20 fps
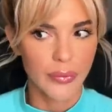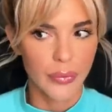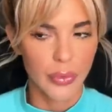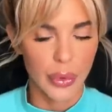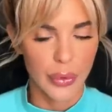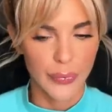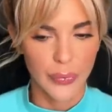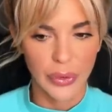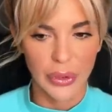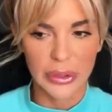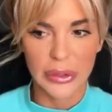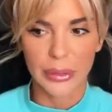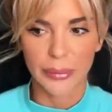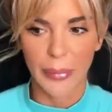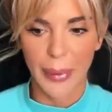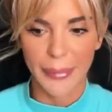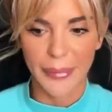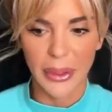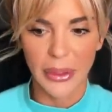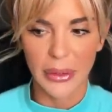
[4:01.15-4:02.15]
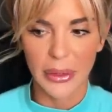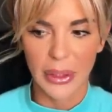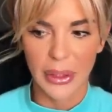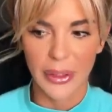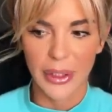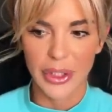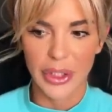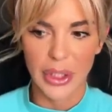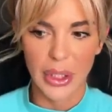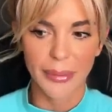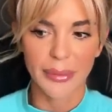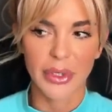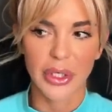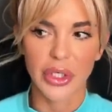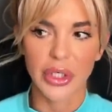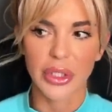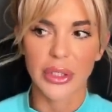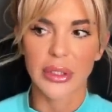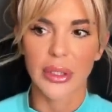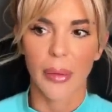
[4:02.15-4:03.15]
То есть вот этот момент я должна
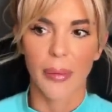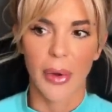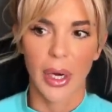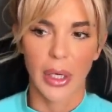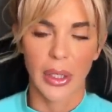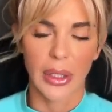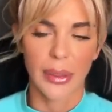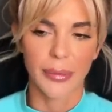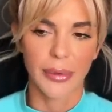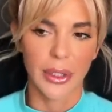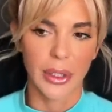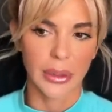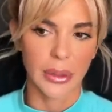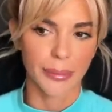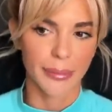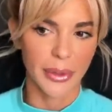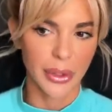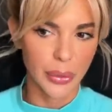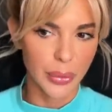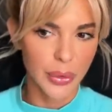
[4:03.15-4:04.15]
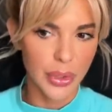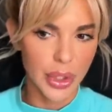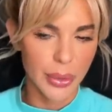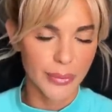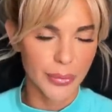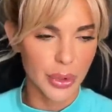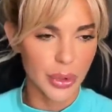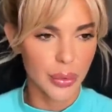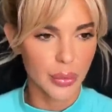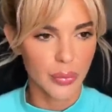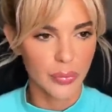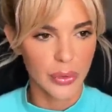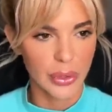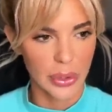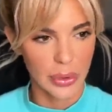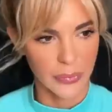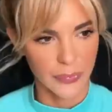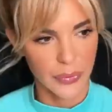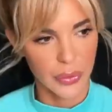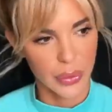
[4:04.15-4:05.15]
пережить сама. Либо я там подружке пишу, вот
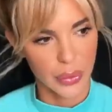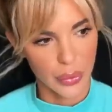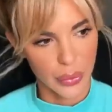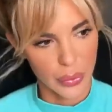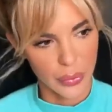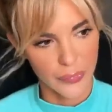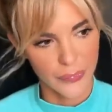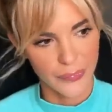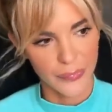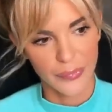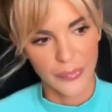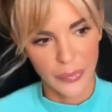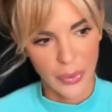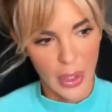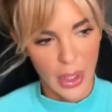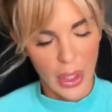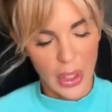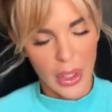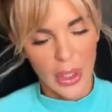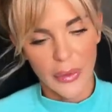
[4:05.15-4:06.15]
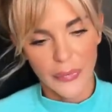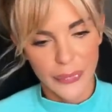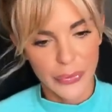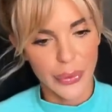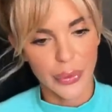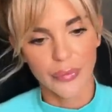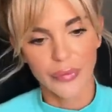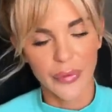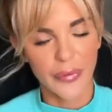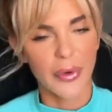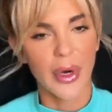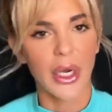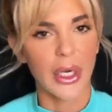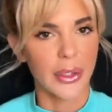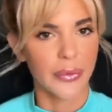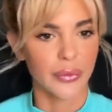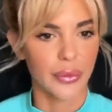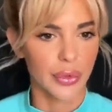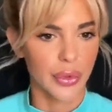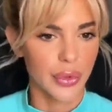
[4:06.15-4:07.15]
все, все
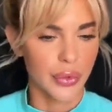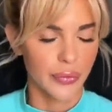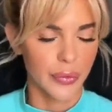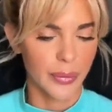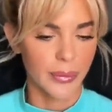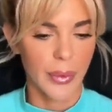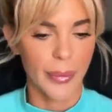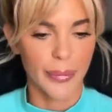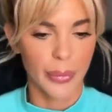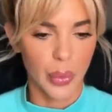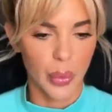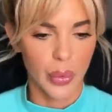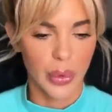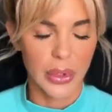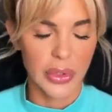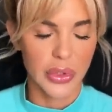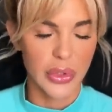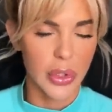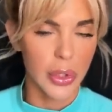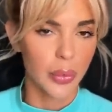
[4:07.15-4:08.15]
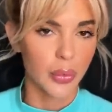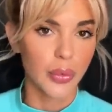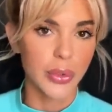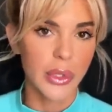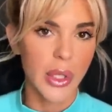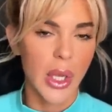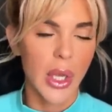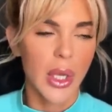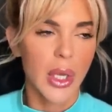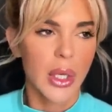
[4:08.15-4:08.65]
вываливаю, что вот мне плохо, злюсь.